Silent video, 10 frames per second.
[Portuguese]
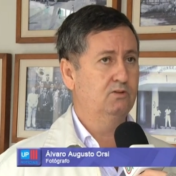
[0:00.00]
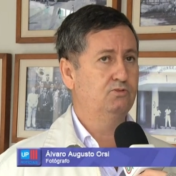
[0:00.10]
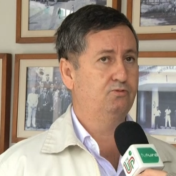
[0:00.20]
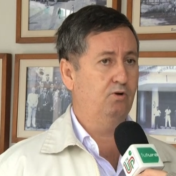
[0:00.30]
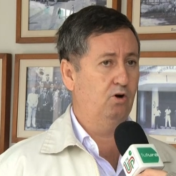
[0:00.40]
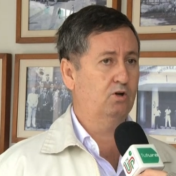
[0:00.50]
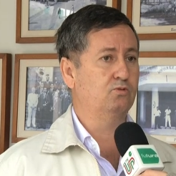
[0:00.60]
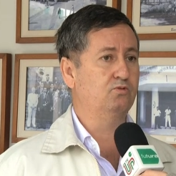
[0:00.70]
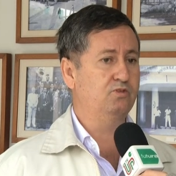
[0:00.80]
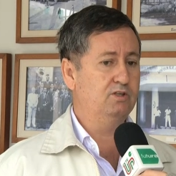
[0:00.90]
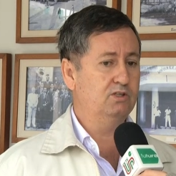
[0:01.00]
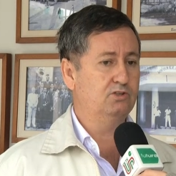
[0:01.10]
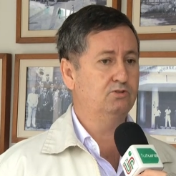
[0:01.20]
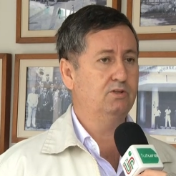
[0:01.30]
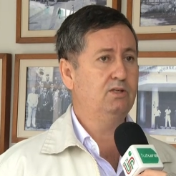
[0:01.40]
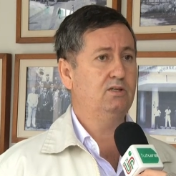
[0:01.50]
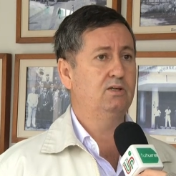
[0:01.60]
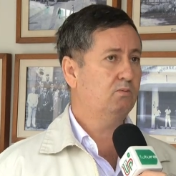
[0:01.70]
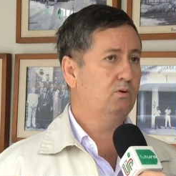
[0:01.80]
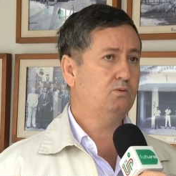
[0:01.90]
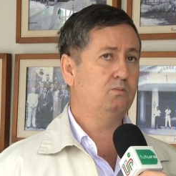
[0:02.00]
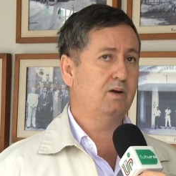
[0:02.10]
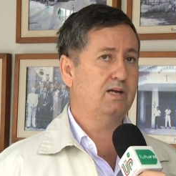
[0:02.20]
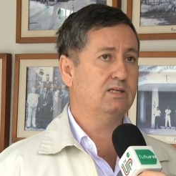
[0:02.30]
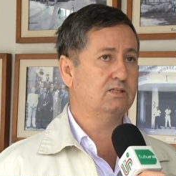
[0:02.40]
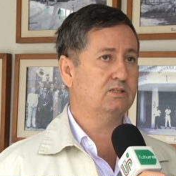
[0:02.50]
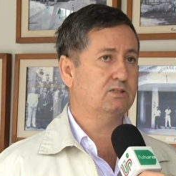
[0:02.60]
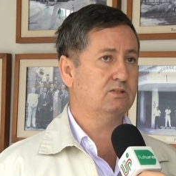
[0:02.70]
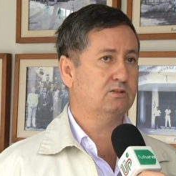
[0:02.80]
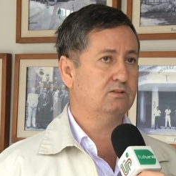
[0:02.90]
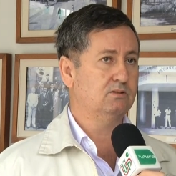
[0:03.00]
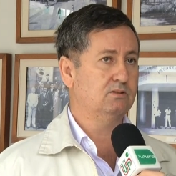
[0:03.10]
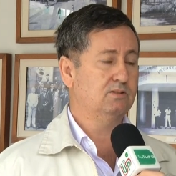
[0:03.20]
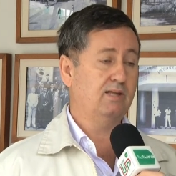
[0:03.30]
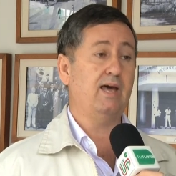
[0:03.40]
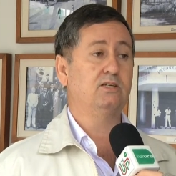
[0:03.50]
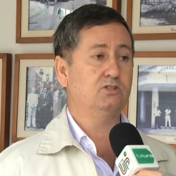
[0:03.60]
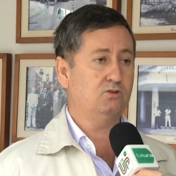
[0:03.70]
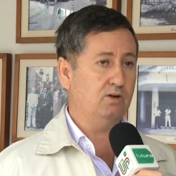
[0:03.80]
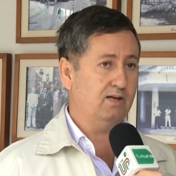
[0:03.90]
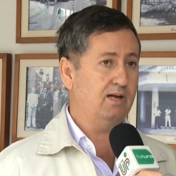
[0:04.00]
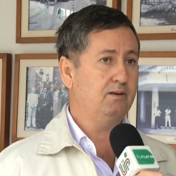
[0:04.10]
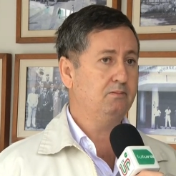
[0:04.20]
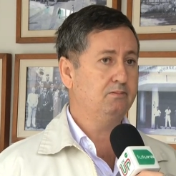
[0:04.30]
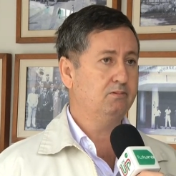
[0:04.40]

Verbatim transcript: De foto, vídeo, né? Quanto mais der a gente trocar,